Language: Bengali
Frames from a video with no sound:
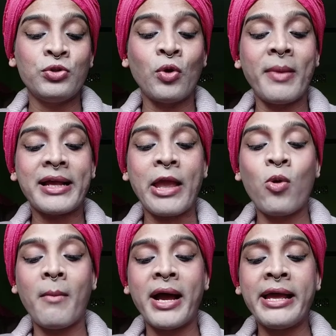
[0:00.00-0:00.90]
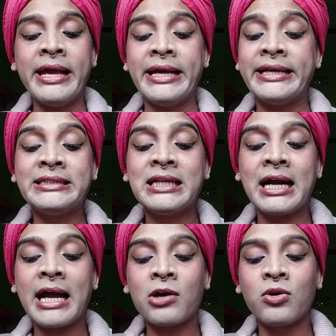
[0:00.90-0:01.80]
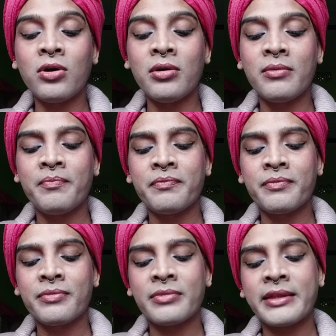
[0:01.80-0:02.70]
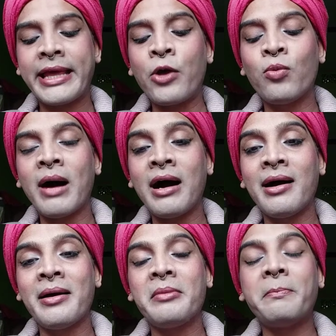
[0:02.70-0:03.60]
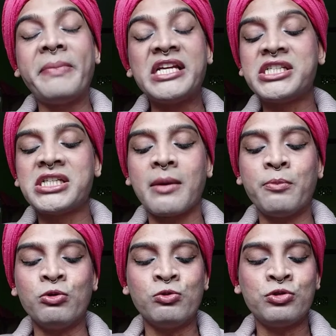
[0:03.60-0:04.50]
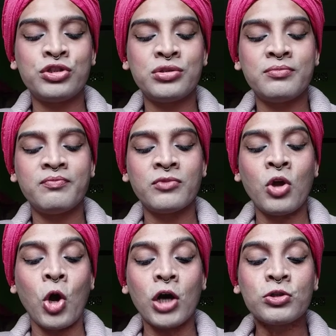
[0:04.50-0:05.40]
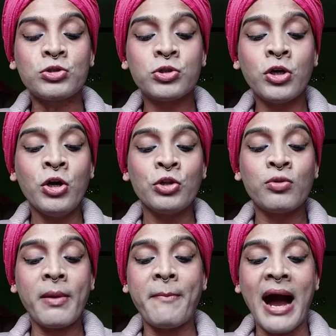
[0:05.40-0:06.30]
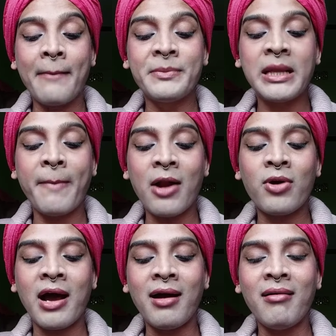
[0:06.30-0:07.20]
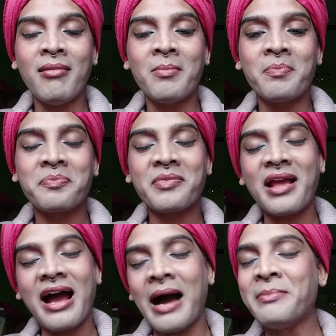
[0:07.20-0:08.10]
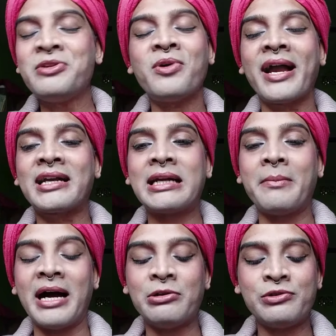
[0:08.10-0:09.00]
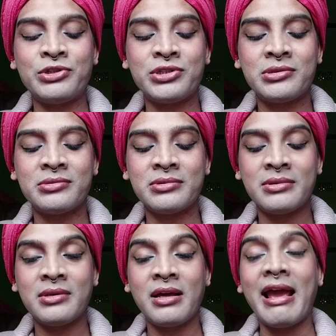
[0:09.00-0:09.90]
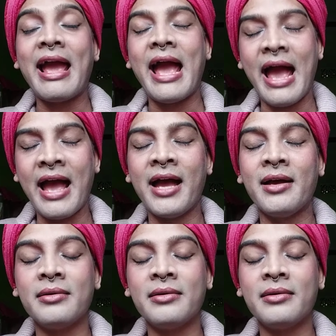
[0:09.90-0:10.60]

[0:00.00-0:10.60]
তোমরা কেউ আমায় হিজড়া ডাকো কেউ বা বেশ্যা পুরুষ অথচ তুমি ভাবতে পারো না আমিও একটা মানুষ হ্যাঁ